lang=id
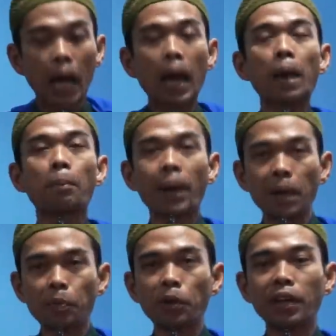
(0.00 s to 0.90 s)

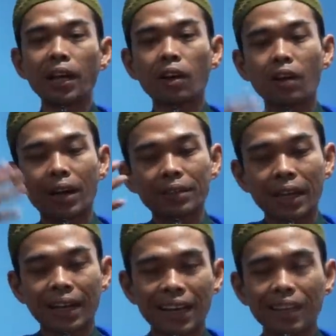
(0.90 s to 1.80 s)
Apapun yang kau
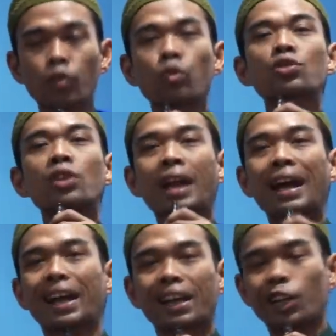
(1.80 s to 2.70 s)
katakan,
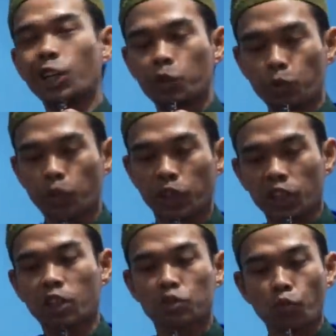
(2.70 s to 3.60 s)
kuserahkan hidupku
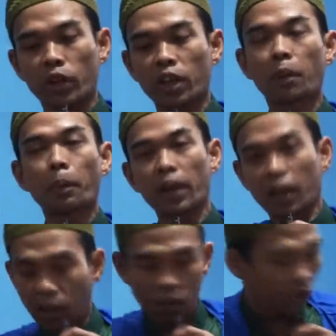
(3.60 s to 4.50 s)
ini semuanya kepada
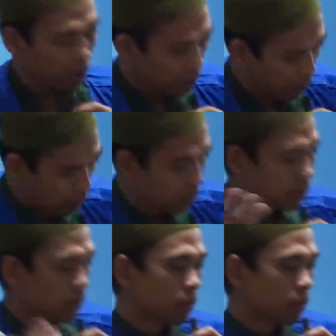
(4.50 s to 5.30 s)
engkau dokter.